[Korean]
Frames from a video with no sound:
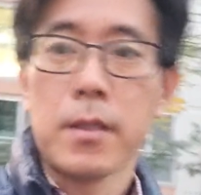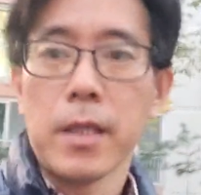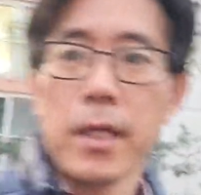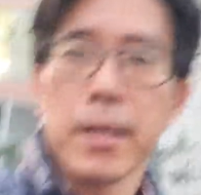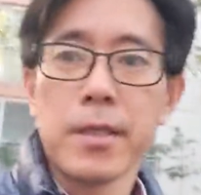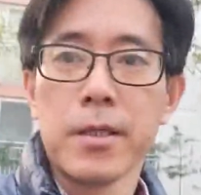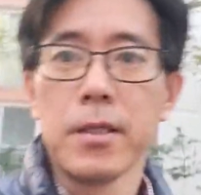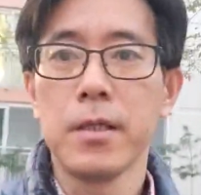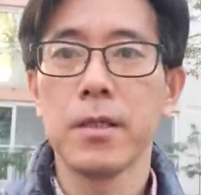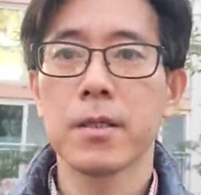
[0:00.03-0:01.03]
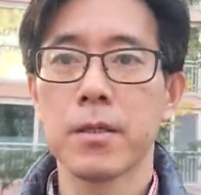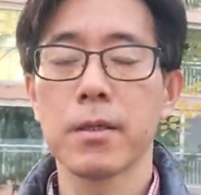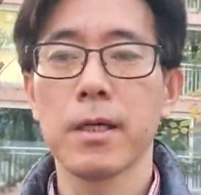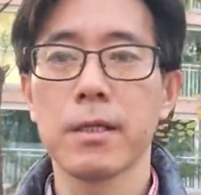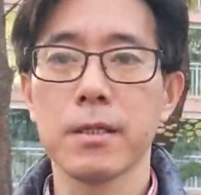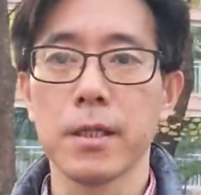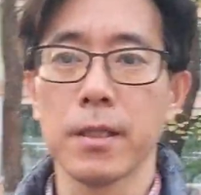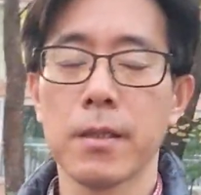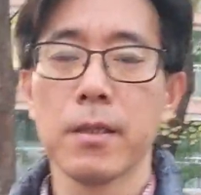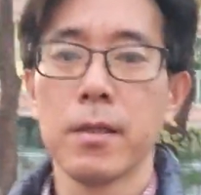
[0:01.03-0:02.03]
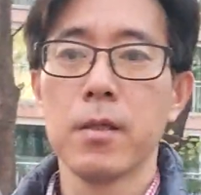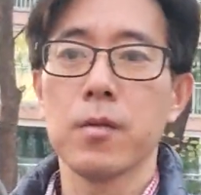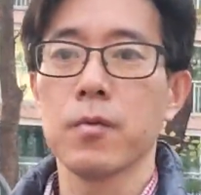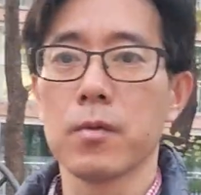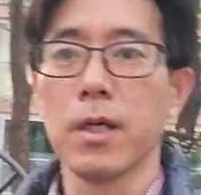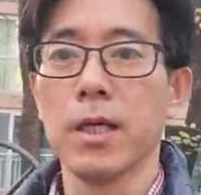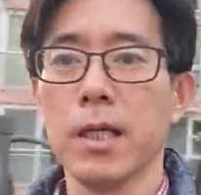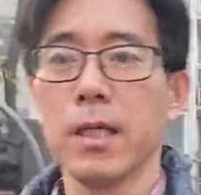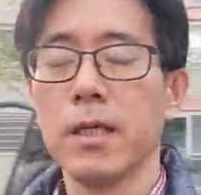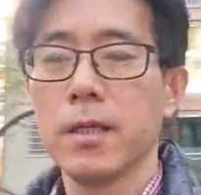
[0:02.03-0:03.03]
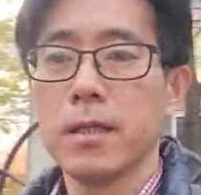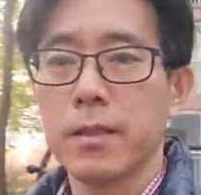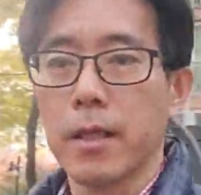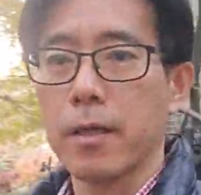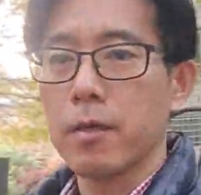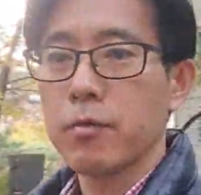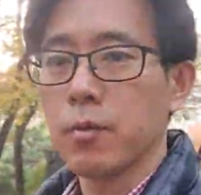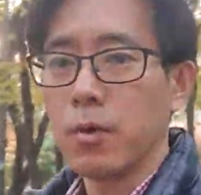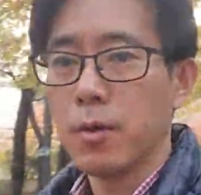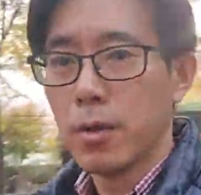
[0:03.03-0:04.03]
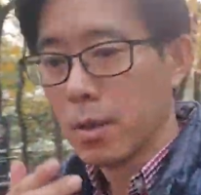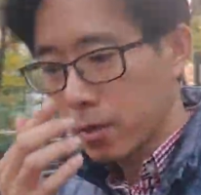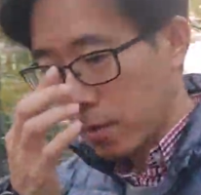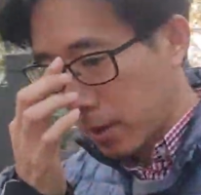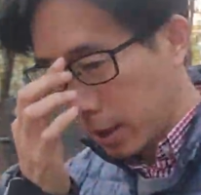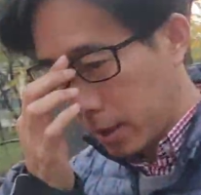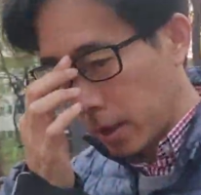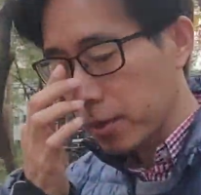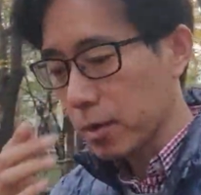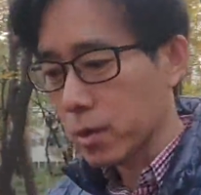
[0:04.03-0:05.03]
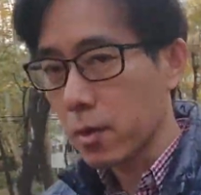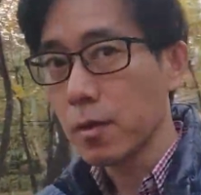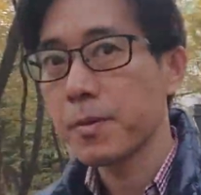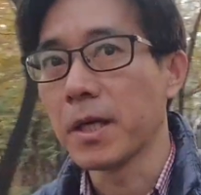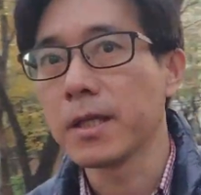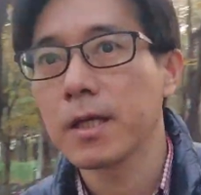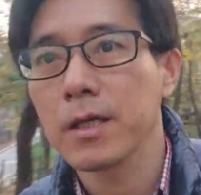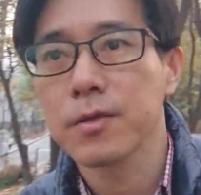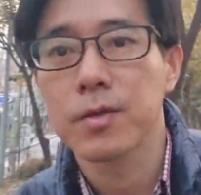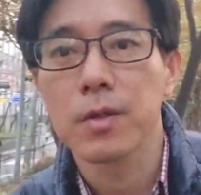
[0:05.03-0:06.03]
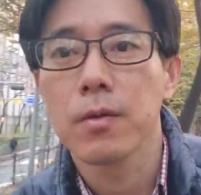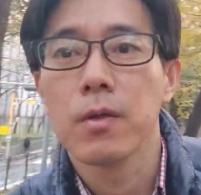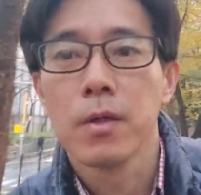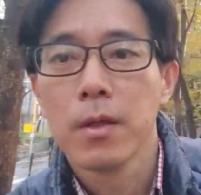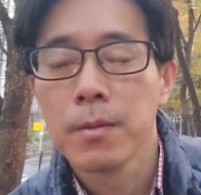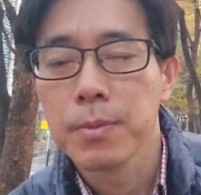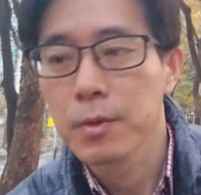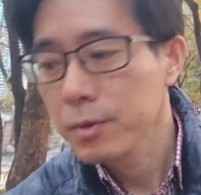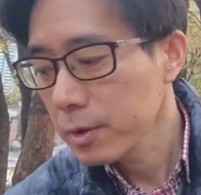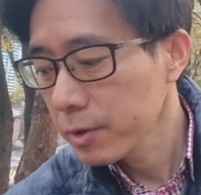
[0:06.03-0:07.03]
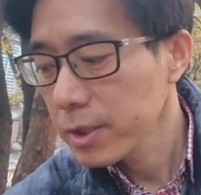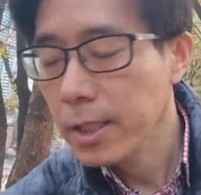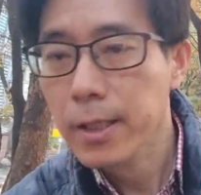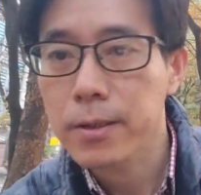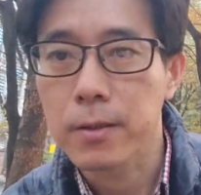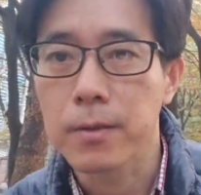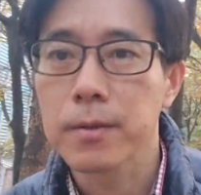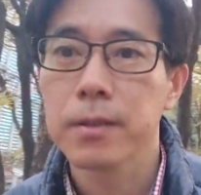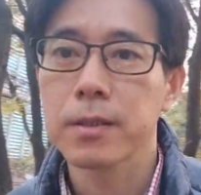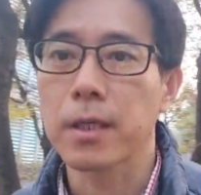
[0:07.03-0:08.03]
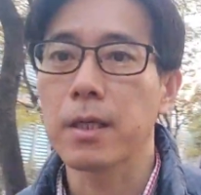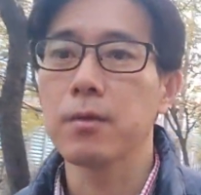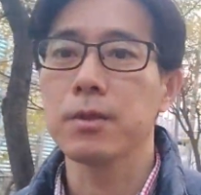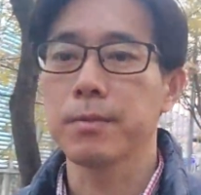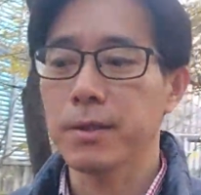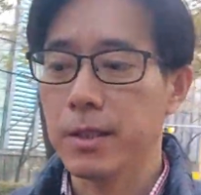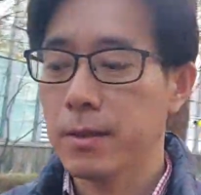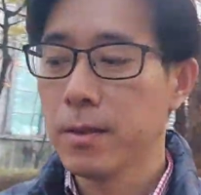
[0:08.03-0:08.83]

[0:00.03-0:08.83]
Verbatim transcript: 나의 길을 걸어가는데 누가 나를 두고 손가락질 할 수도 있고 비아냥거릴 수도 있고 비웃을 수 있다라는 거 잘 알고 있습니다.